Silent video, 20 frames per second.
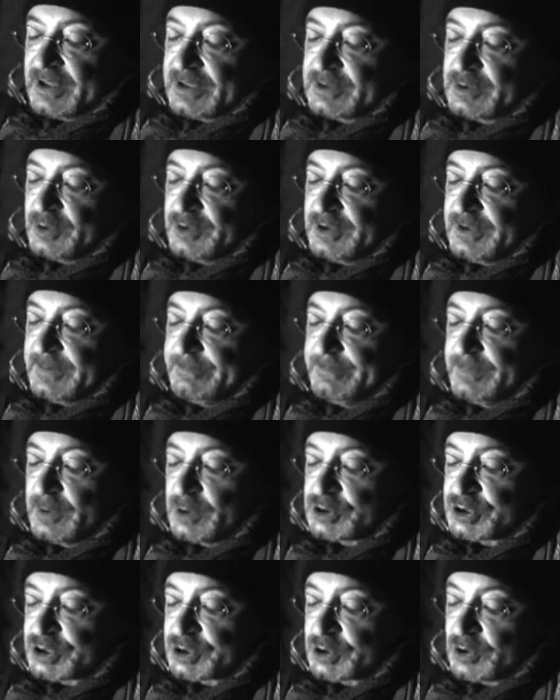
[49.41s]
ad ogni
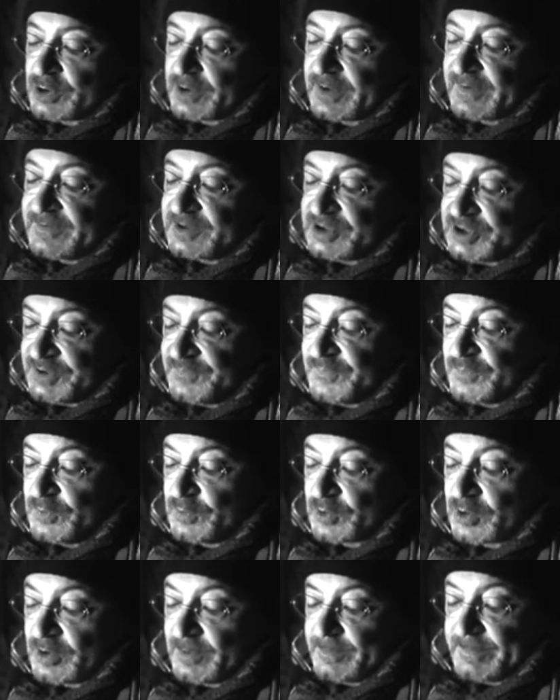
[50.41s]
bosco che ci
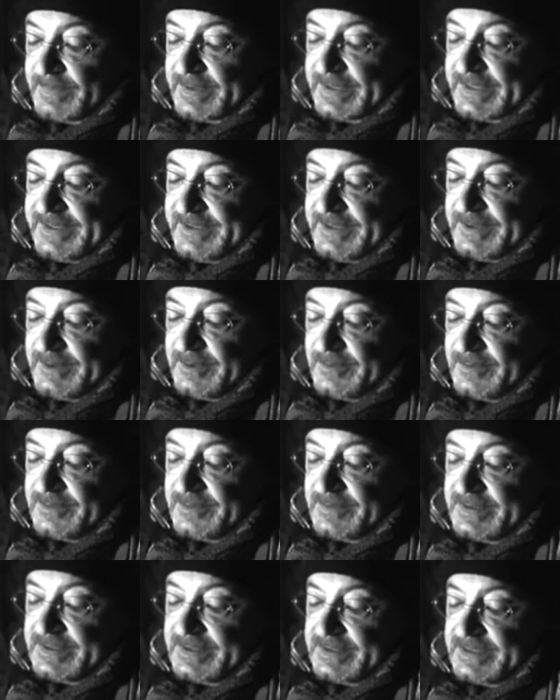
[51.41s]
fu
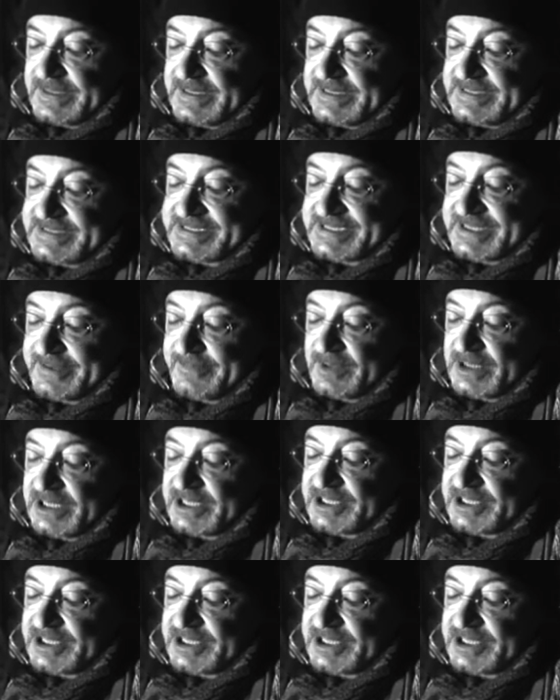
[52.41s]
compagno e siamo alla